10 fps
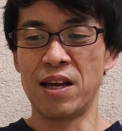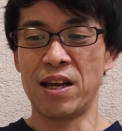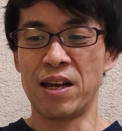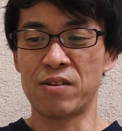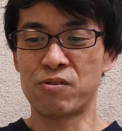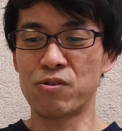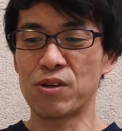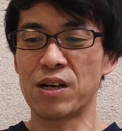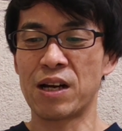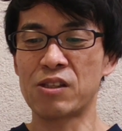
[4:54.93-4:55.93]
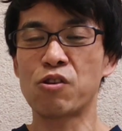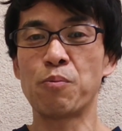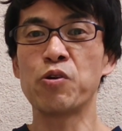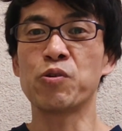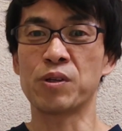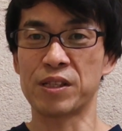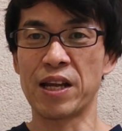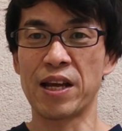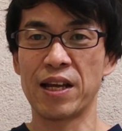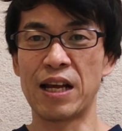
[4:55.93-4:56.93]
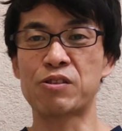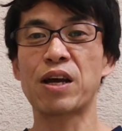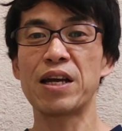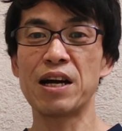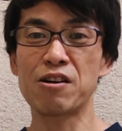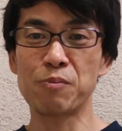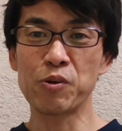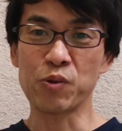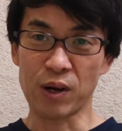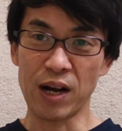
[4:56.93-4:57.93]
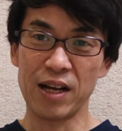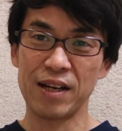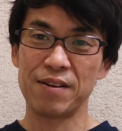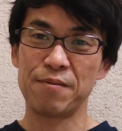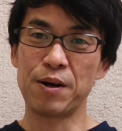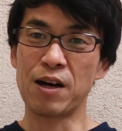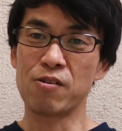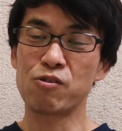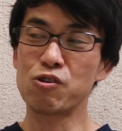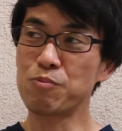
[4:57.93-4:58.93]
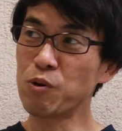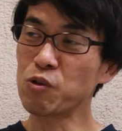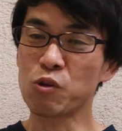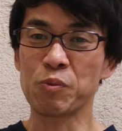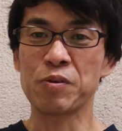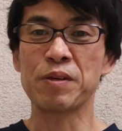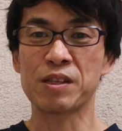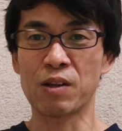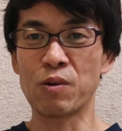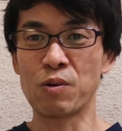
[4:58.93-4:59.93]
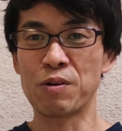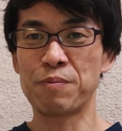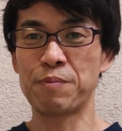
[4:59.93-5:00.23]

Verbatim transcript: えー、クルガストポイントですねスカイラークポイントかまあ、クルーポイントとも言いますけど、